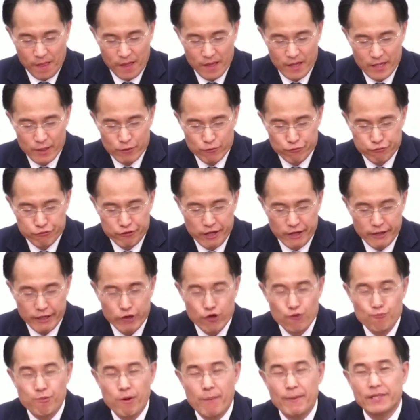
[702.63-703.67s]
구약의
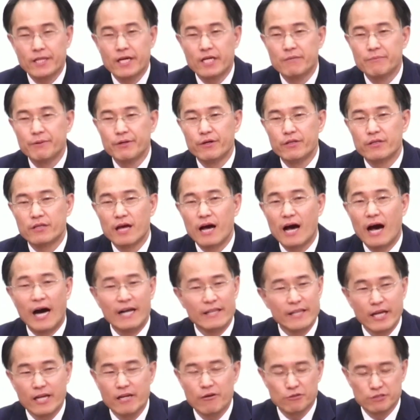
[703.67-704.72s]
율법에 따르면
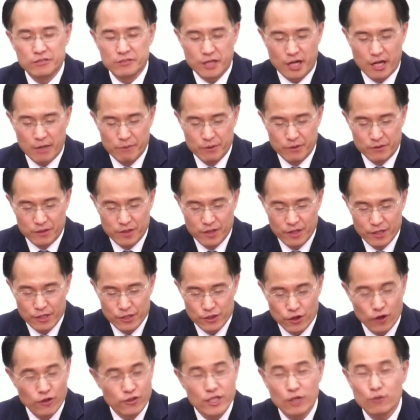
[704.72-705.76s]
아내를 얻은 사람은
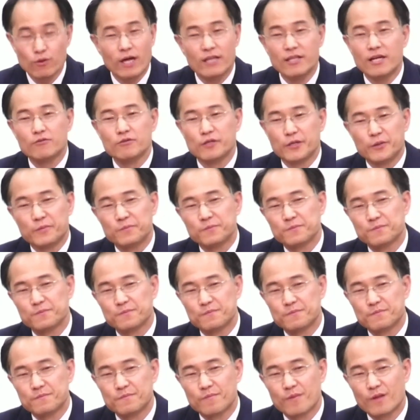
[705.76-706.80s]
전쟁도 안 나도 돼요.
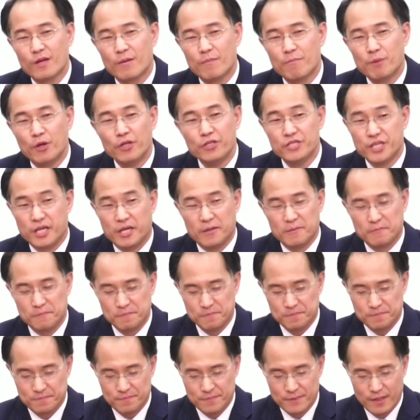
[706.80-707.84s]
면제.
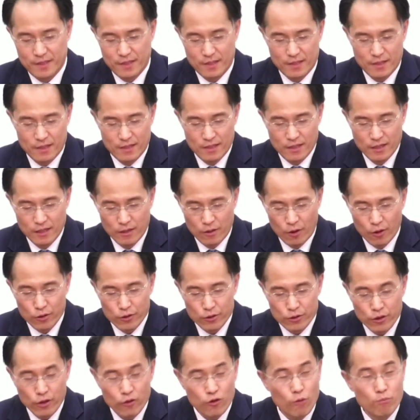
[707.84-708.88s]

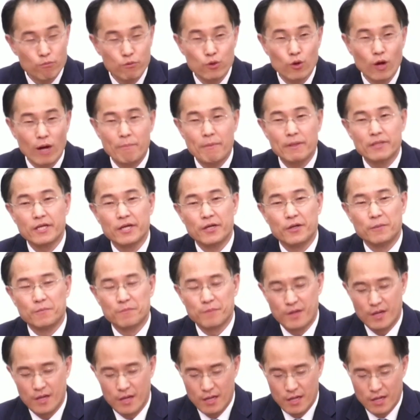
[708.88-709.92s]
어떤 업무도 안 맡아요.
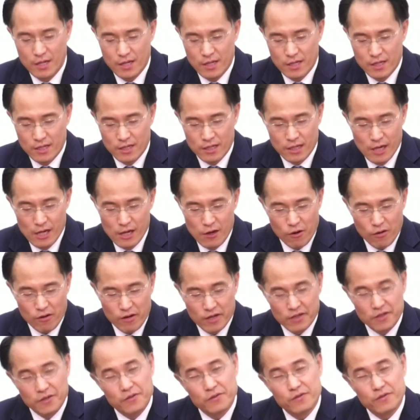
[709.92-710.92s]
1년간이.